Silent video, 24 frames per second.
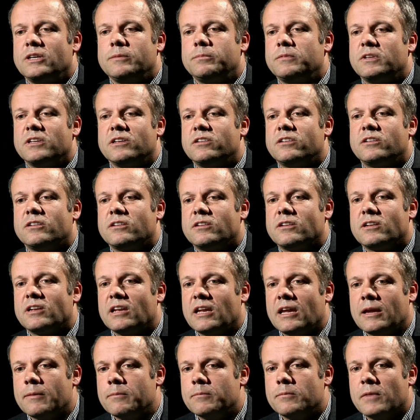gibt es
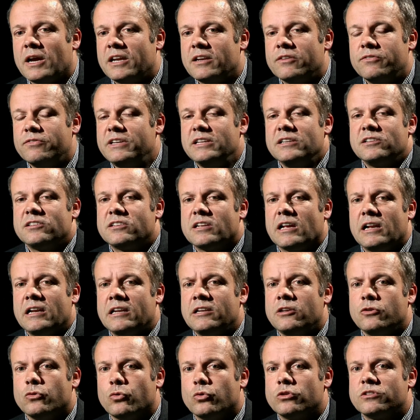eben eine Vielzahl an
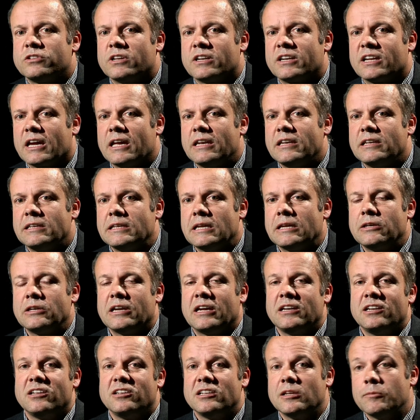den Ozeanrändern.
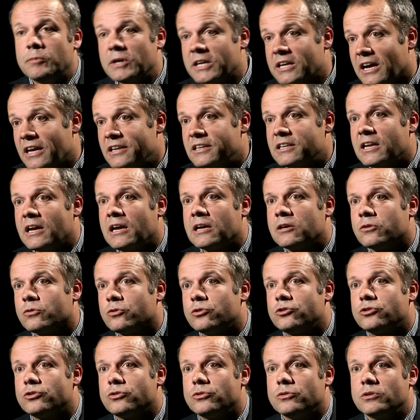Eine sehr bekannte
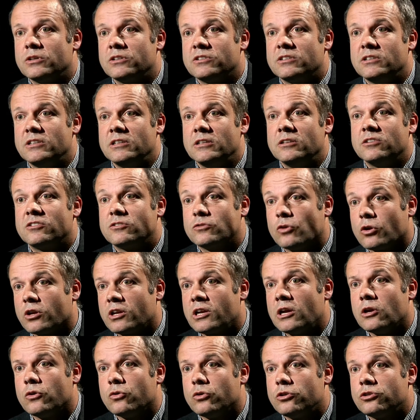Hangrutschung ist die
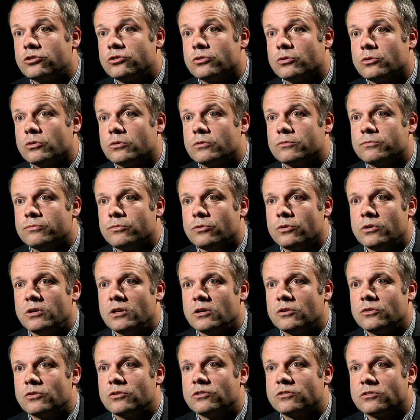Storger-Rutschung vor der
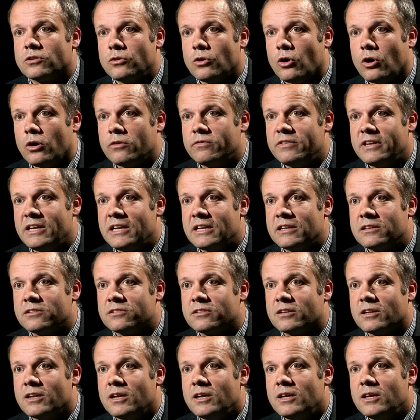Küste
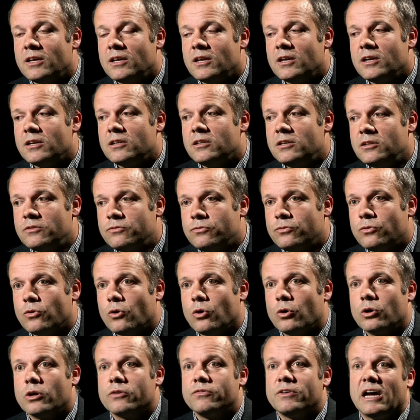Norwegens, die vor
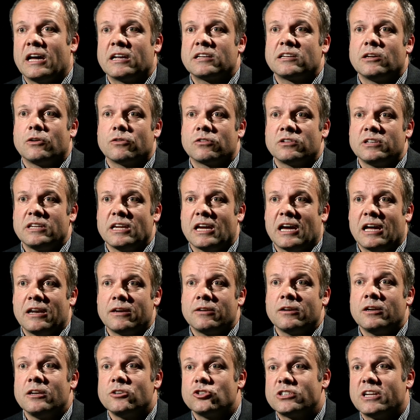ungefähr 8000
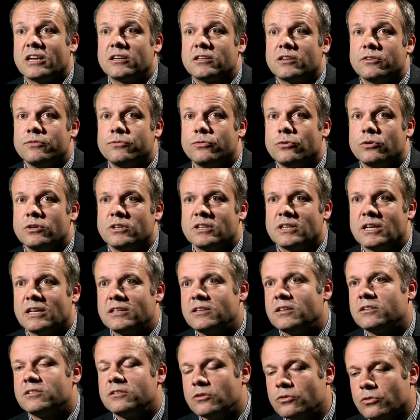Jahren stattgefunden hat.
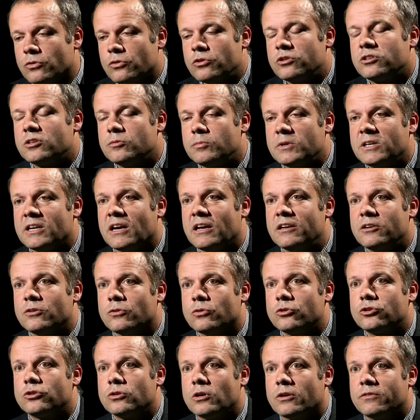Das ist die größte bekannte
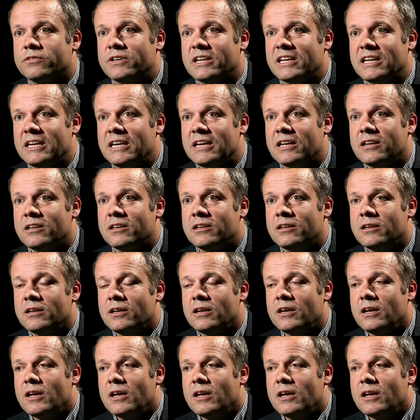Rutschung auf der Erde,